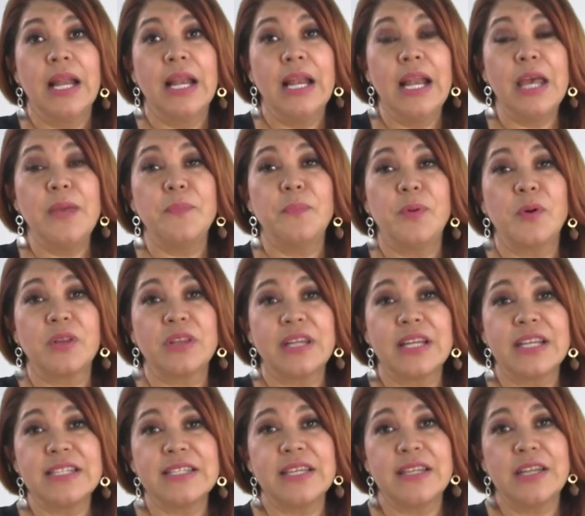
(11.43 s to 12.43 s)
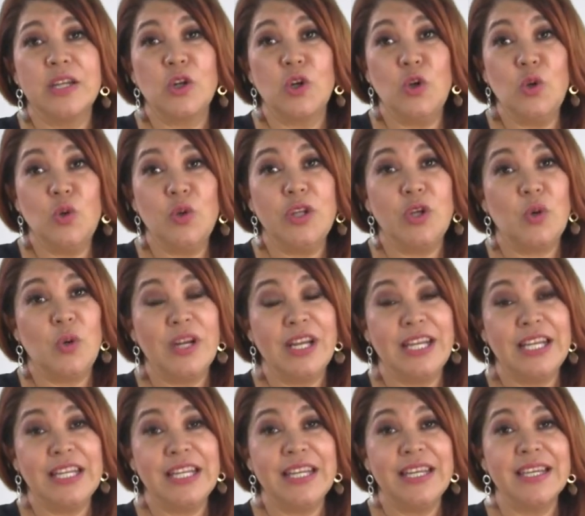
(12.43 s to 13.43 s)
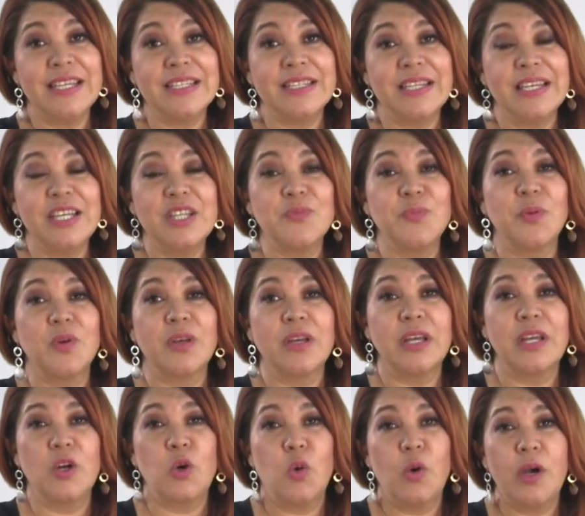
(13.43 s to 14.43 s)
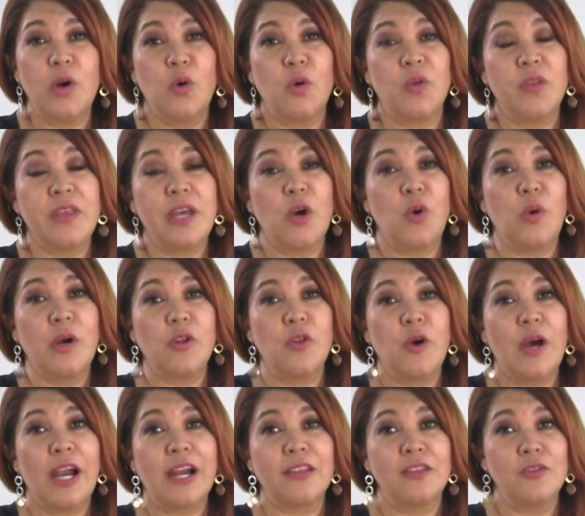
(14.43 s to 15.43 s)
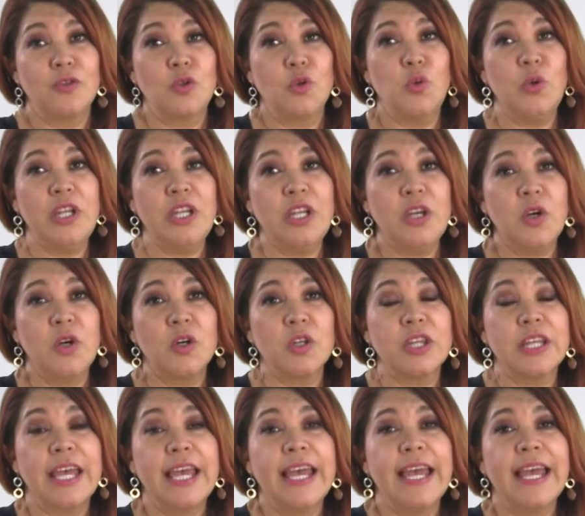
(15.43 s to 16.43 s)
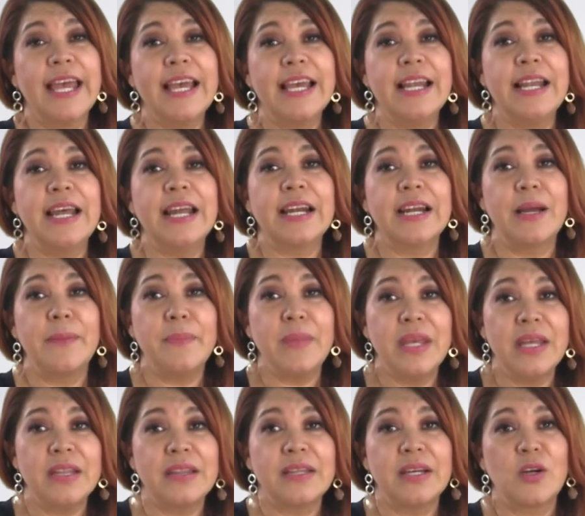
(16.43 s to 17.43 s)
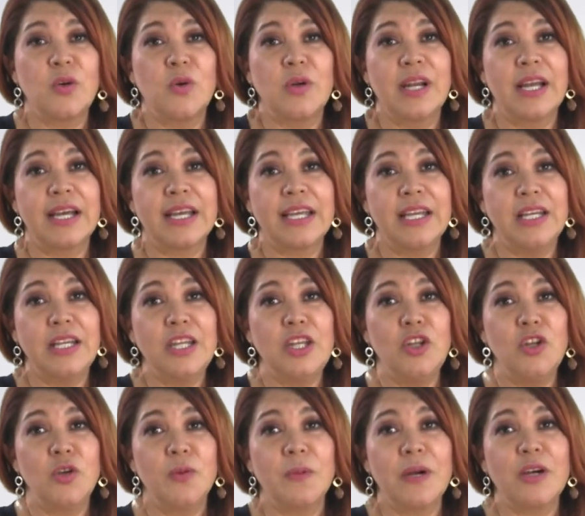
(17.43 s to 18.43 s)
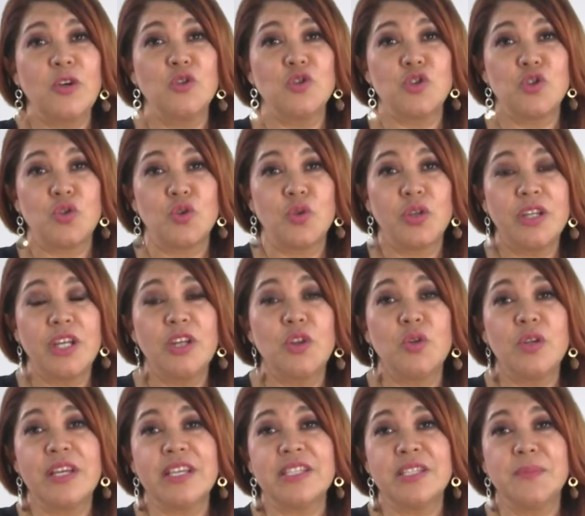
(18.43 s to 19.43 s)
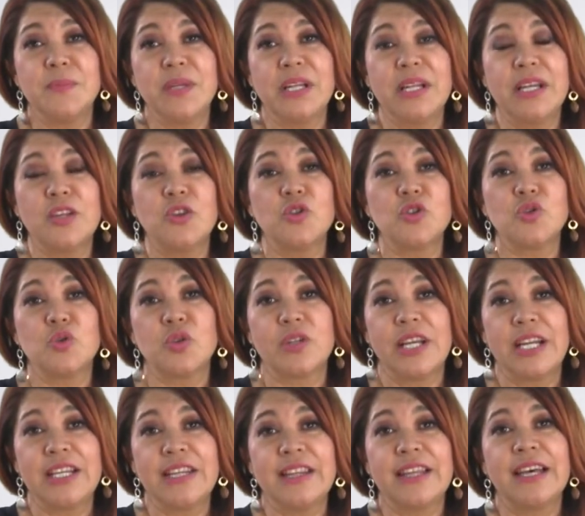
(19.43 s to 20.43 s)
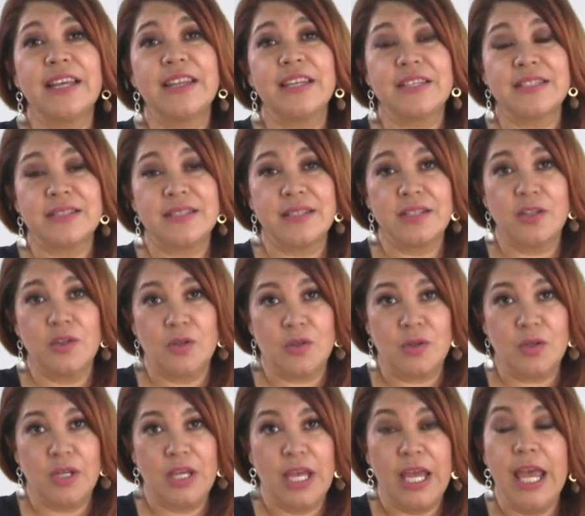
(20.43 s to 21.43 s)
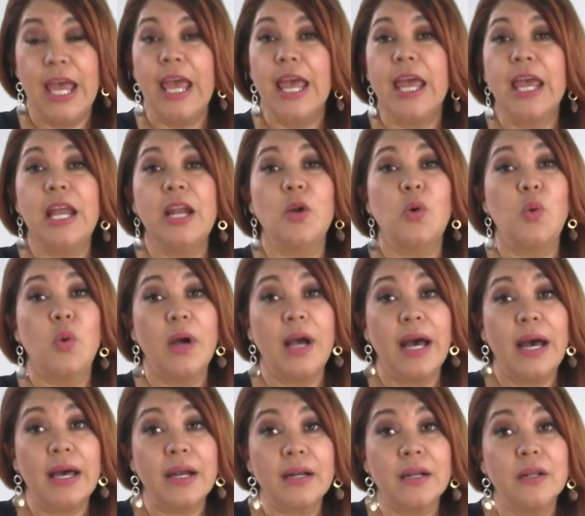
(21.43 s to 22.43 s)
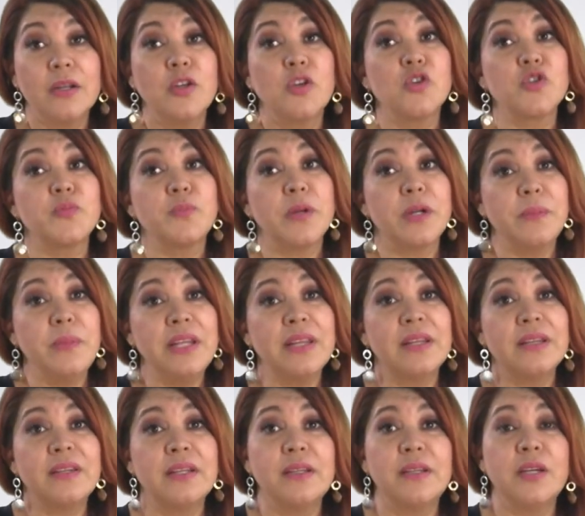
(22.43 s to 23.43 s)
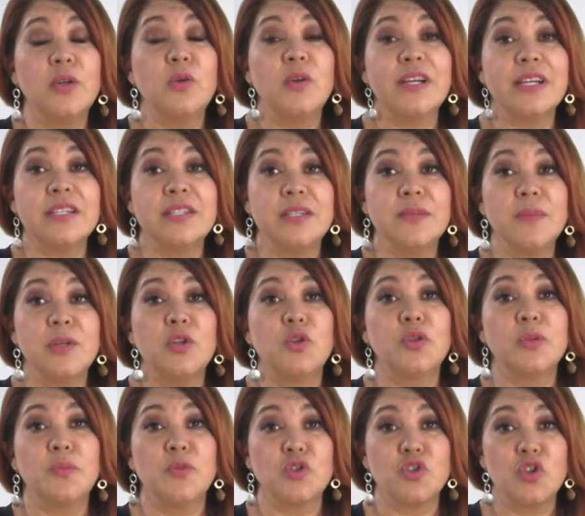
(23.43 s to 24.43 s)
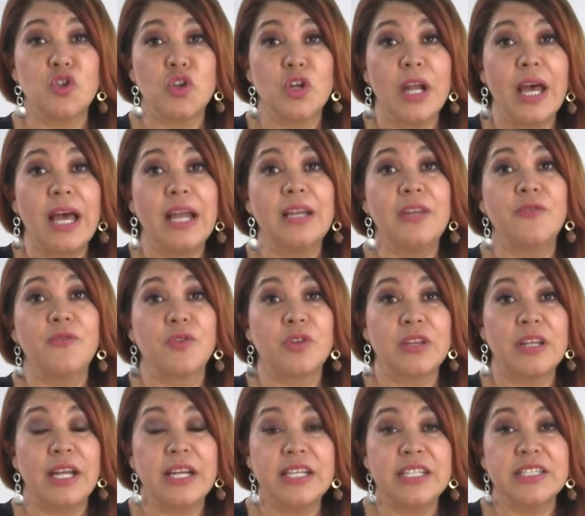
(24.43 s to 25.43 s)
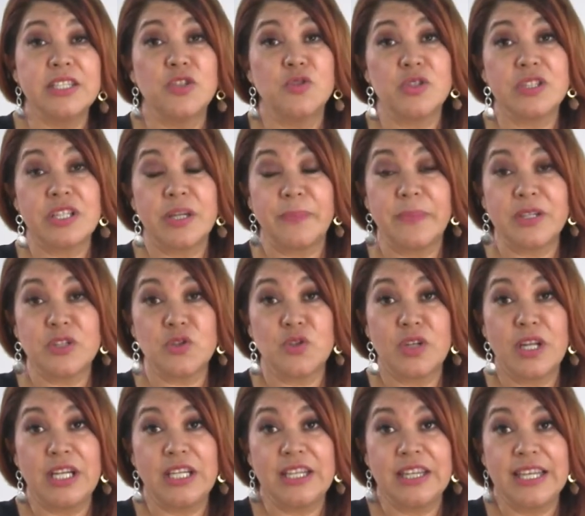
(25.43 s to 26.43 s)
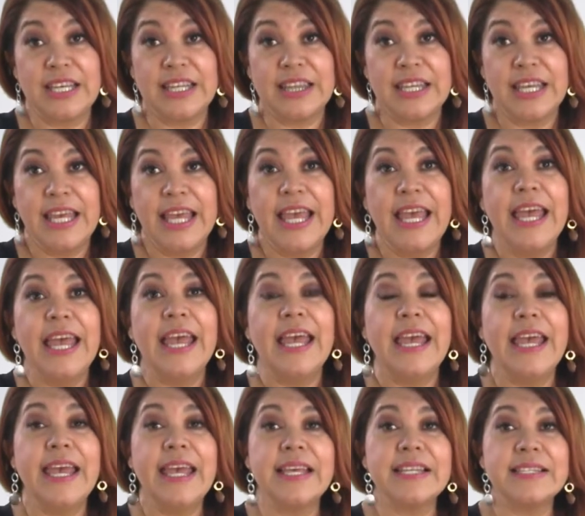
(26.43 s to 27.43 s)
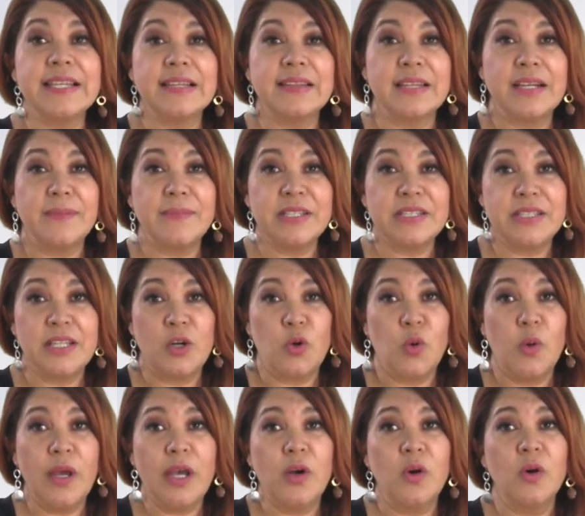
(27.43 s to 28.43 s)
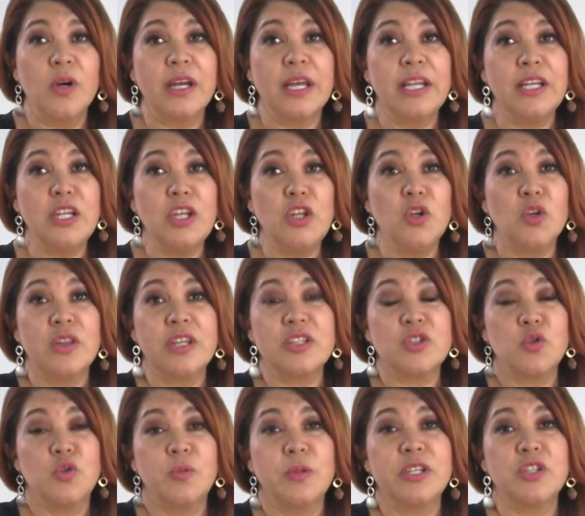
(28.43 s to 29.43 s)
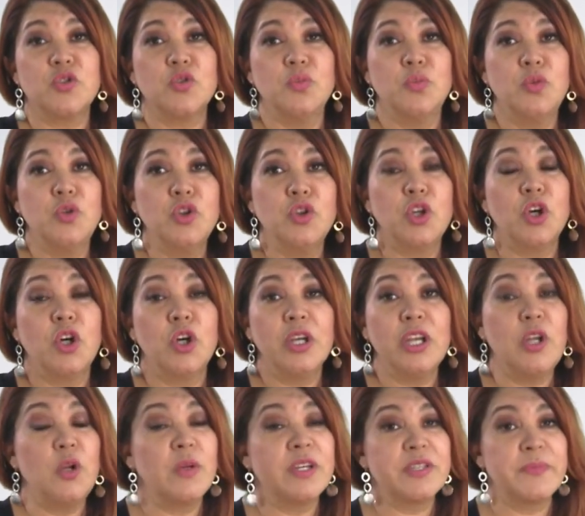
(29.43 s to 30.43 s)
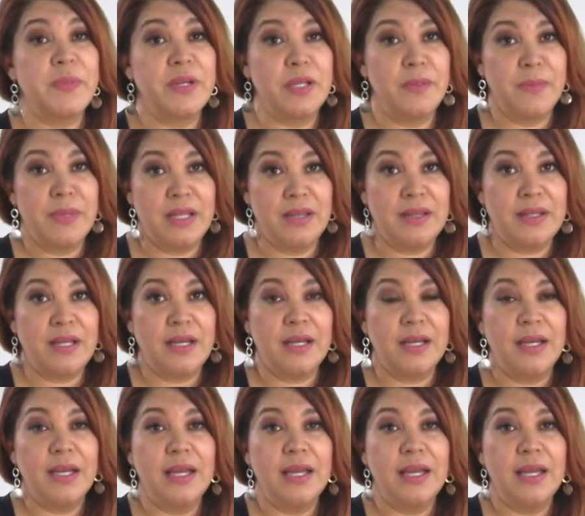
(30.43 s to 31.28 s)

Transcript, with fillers: La importancia de lo lúdico en la niñez es porque el juego, de acuerdo a Arnold Winnicott, es la herramienta con la que el niño va construyendo y asimilando su realidad exterior. El jugar nos permite tener un crecimiento emocional y fortalece nuestra personalidad. Es a través del juego que el niño descubre su mundo y lo experimenta